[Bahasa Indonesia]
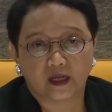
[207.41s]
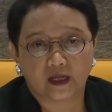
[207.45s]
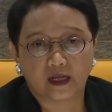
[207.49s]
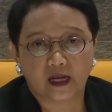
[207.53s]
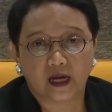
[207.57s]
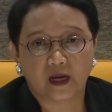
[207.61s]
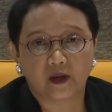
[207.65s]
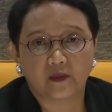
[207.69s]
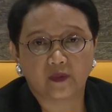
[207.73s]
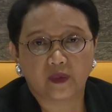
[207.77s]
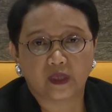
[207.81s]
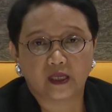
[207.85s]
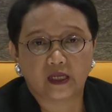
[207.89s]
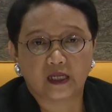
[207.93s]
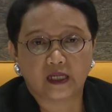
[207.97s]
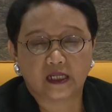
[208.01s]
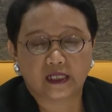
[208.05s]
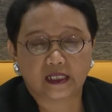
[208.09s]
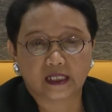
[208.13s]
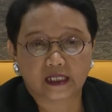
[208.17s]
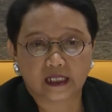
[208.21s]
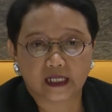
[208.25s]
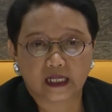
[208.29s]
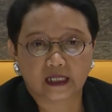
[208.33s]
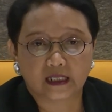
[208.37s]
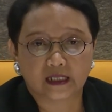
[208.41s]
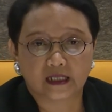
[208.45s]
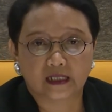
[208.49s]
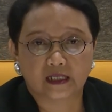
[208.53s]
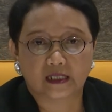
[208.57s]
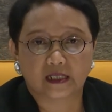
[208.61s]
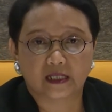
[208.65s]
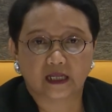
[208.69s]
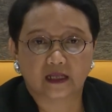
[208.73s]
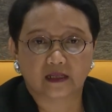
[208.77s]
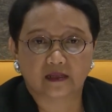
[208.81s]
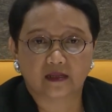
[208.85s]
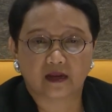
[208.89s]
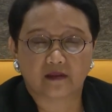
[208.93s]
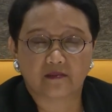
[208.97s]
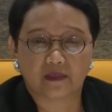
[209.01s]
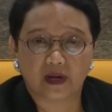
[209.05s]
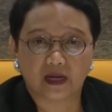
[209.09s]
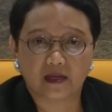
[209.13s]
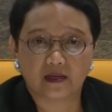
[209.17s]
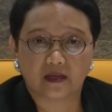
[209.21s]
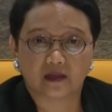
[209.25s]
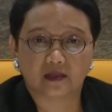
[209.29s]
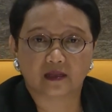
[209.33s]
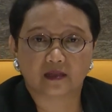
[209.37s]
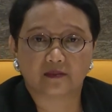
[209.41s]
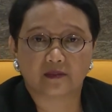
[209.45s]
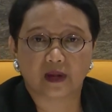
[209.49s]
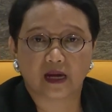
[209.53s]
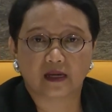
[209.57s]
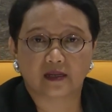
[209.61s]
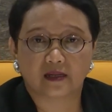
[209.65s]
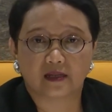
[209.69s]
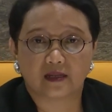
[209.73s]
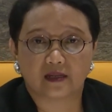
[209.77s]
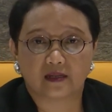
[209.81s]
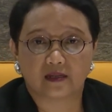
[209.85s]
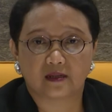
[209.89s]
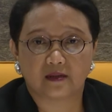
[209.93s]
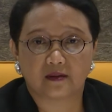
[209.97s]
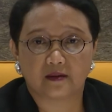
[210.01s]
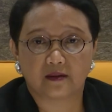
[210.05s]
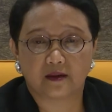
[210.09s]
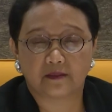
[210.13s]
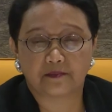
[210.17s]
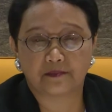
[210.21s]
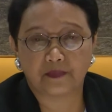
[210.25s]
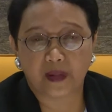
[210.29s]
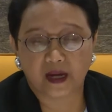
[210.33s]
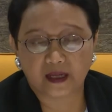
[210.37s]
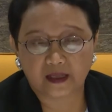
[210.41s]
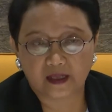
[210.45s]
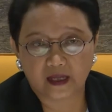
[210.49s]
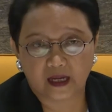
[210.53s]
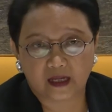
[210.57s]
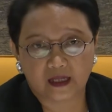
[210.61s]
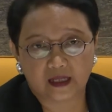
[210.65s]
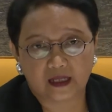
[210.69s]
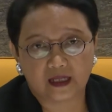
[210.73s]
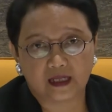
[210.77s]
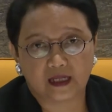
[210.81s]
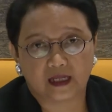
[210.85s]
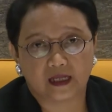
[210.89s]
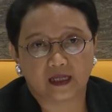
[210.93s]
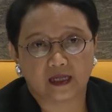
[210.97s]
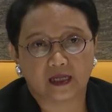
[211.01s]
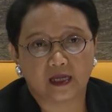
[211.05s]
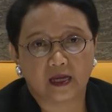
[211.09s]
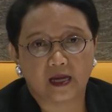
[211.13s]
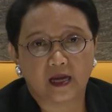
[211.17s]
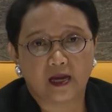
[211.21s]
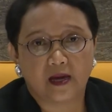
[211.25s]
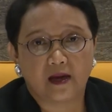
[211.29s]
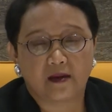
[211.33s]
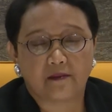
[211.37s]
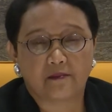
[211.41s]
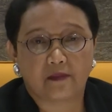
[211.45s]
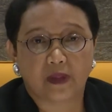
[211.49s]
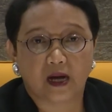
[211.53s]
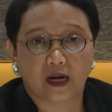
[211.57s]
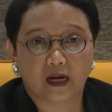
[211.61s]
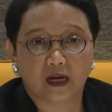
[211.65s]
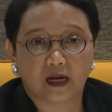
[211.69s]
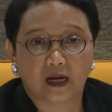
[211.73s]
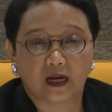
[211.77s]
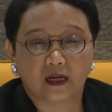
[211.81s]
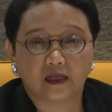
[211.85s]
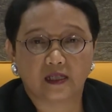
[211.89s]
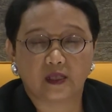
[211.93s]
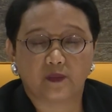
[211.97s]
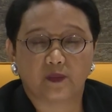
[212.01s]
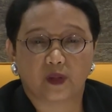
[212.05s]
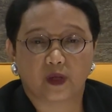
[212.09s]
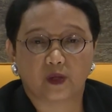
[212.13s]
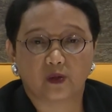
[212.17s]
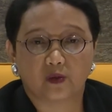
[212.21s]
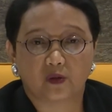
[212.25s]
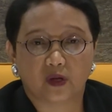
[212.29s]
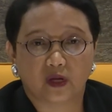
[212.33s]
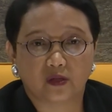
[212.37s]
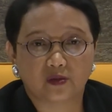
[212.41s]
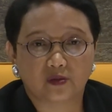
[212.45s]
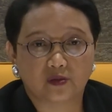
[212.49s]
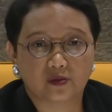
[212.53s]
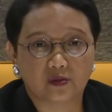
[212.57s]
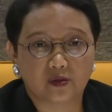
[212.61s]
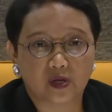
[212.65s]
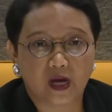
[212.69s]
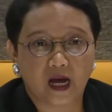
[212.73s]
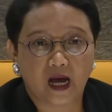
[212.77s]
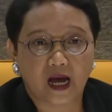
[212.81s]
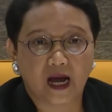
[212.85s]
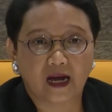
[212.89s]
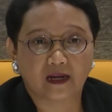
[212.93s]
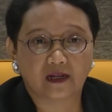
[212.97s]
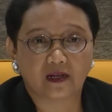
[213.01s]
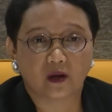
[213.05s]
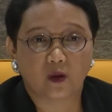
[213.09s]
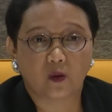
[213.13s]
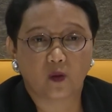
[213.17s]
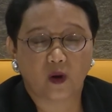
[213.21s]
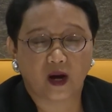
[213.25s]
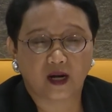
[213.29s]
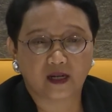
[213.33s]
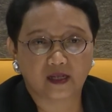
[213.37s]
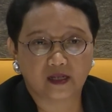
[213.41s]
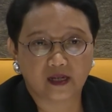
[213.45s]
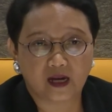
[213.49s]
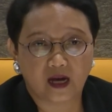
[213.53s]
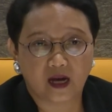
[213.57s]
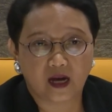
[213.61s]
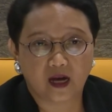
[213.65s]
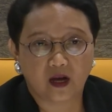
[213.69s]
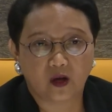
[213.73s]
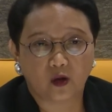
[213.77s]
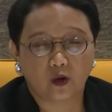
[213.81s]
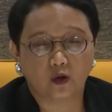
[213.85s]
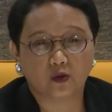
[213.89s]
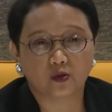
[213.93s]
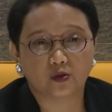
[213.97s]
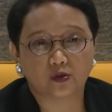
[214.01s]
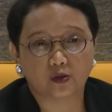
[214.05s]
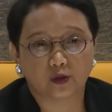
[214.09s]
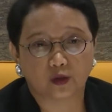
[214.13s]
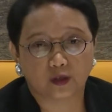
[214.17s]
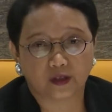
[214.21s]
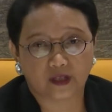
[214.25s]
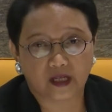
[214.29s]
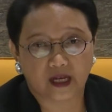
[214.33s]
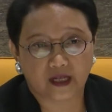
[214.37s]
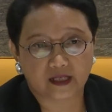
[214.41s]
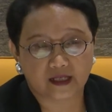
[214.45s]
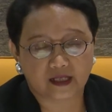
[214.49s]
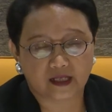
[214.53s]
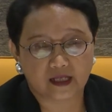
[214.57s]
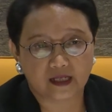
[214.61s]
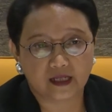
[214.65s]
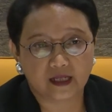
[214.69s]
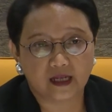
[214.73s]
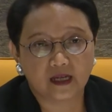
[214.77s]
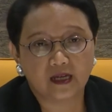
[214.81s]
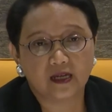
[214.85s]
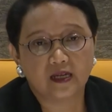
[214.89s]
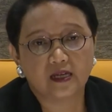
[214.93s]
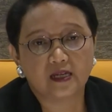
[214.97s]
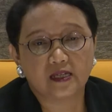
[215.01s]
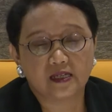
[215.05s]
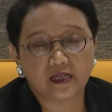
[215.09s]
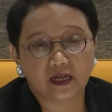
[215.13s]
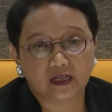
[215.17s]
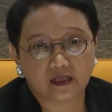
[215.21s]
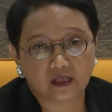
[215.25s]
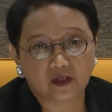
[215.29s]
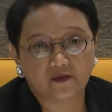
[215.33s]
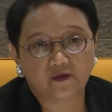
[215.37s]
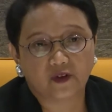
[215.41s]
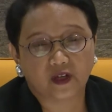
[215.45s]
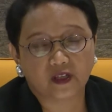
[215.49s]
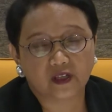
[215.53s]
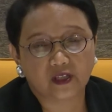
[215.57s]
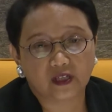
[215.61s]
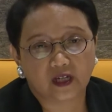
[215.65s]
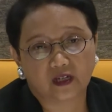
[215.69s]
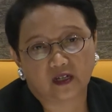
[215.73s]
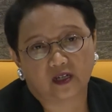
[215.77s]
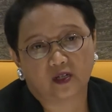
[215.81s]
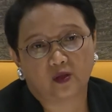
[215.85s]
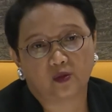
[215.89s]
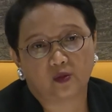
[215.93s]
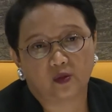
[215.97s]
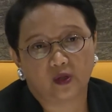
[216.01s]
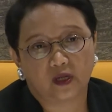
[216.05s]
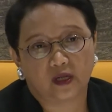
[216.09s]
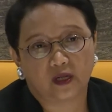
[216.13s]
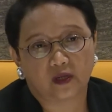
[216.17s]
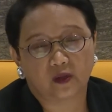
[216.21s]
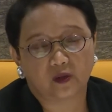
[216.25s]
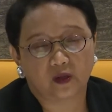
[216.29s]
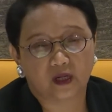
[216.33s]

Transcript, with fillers: Nah, dengan kerjasama yang semakin banyak ini, maka diperlukan juga ada wadah konsultasi yang sifatnya reguler.